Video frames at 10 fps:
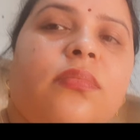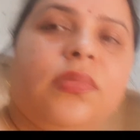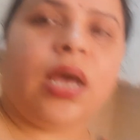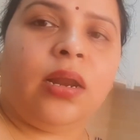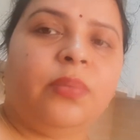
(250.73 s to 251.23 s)

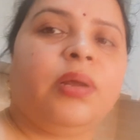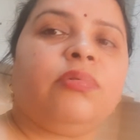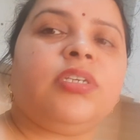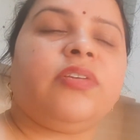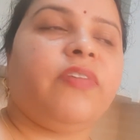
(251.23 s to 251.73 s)
खाना
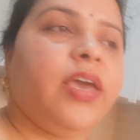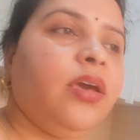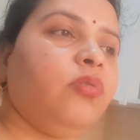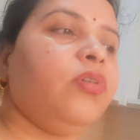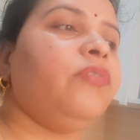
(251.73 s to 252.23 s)
बनाऊंगी सफाई
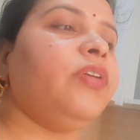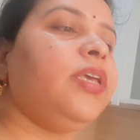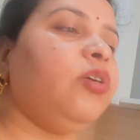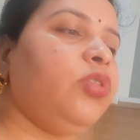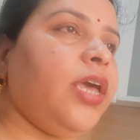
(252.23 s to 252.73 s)
करूँगी फिर
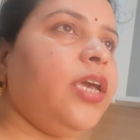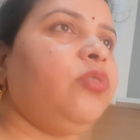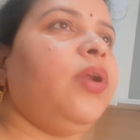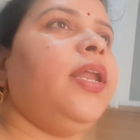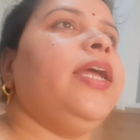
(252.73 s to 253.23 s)
ये होता है कि
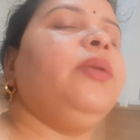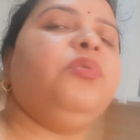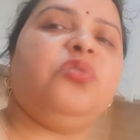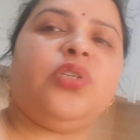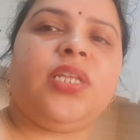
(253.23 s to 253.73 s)
थोड़ा लेट
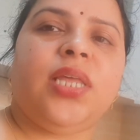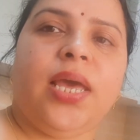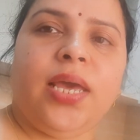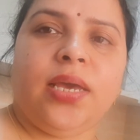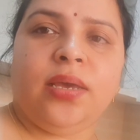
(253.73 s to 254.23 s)
भी हो जाता
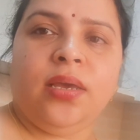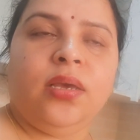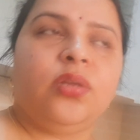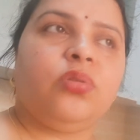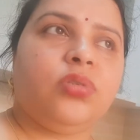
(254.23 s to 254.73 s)
है
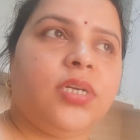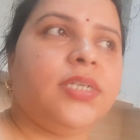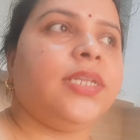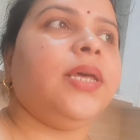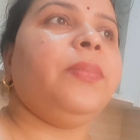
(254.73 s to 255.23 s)
तो चल
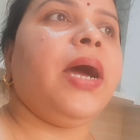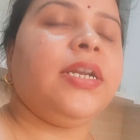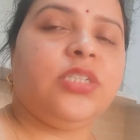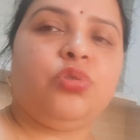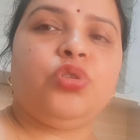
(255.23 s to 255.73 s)
जाता है
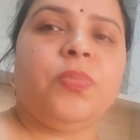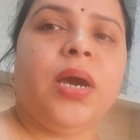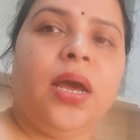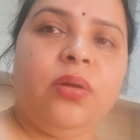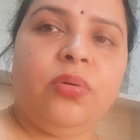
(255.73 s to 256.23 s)
बाहर से कुछ
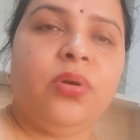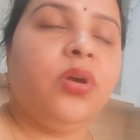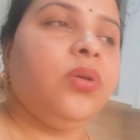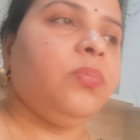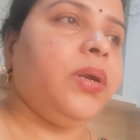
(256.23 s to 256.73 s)
मंगा लो
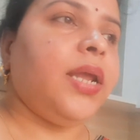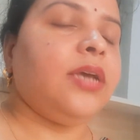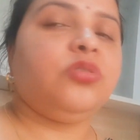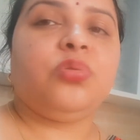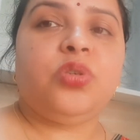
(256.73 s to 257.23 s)
बट
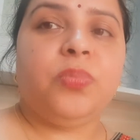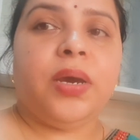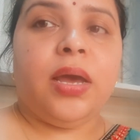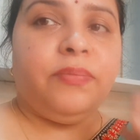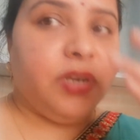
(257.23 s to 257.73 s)
आज तो कुछ
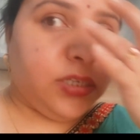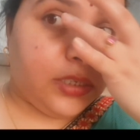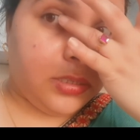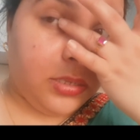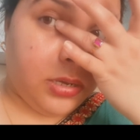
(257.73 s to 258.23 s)
मंगा भी नहीं
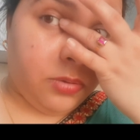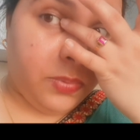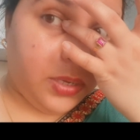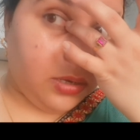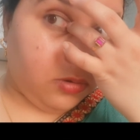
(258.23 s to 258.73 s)
सकते आँख
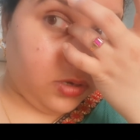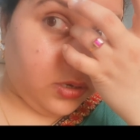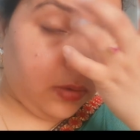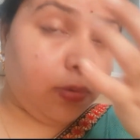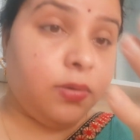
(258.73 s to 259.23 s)
में क्या हो रहा
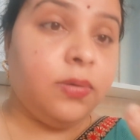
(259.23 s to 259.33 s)
है